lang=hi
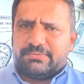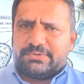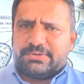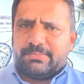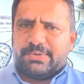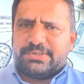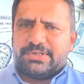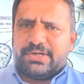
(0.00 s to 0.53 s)

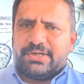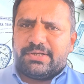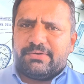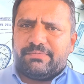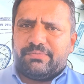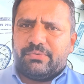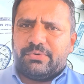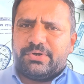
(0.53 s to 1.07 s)
समझ लें
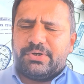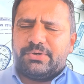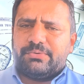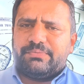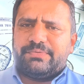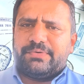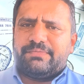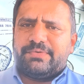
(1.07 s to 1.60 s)
कि 40
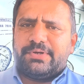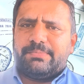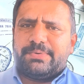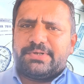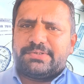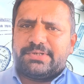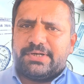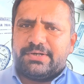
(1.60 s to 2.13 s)
टू 50
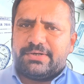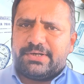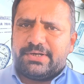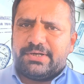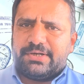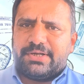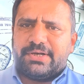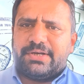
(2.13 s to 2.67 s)
परसेंट
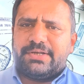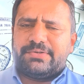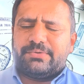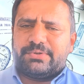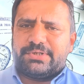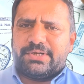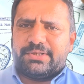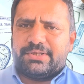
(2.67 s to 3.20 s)
इनक्रीज़
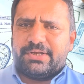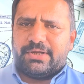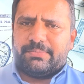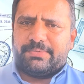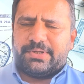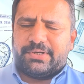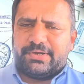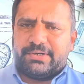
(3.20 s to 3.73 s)
हो जाते हैं
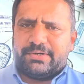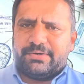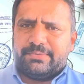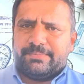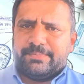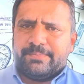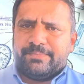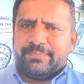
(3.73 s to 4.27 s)
आपके
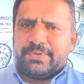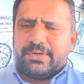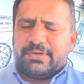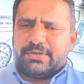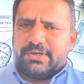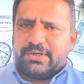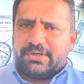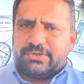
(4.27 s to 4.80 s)

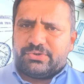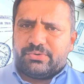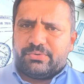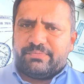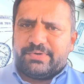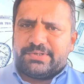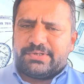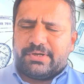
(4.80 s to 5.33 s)
रेट जो
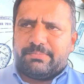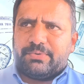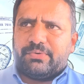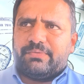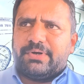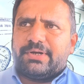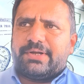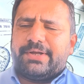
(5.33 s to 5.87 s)
वीज़ा
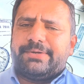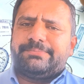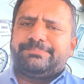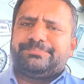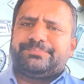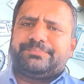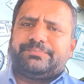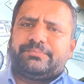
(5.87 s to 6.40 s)
अप्रूवल का है
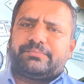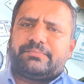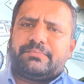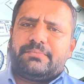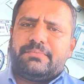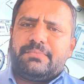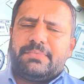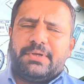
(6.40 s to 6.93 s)

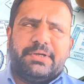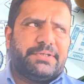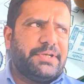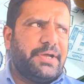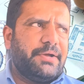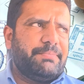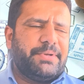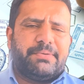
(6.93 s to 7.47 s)

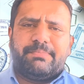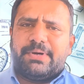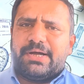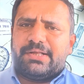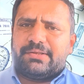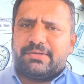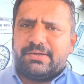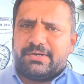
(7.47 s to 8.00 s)
अच्छा अभी
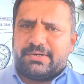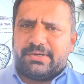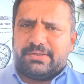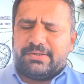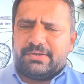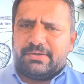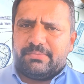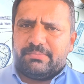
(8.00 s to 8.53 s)
बात कर रहे
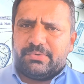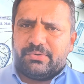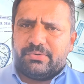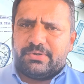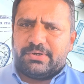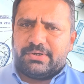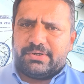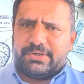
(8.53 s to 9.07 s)
थे हम
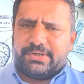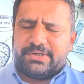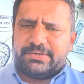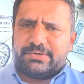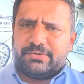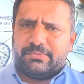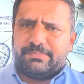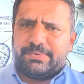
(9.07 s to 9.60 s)
लोग
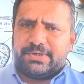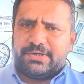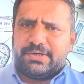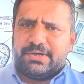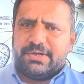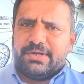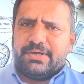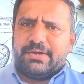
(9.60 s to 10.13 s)
इसके ऊपर
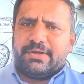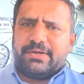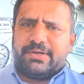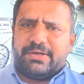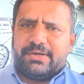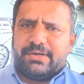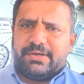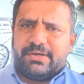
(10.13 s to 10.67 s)

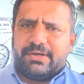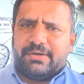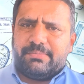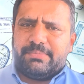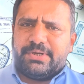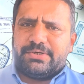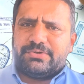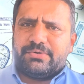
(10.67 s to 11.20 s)
कि
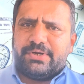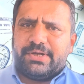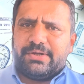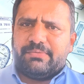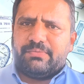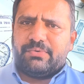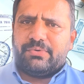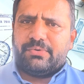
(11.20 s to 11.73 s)
हमें जो है
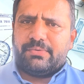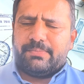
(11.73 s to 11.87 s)
वो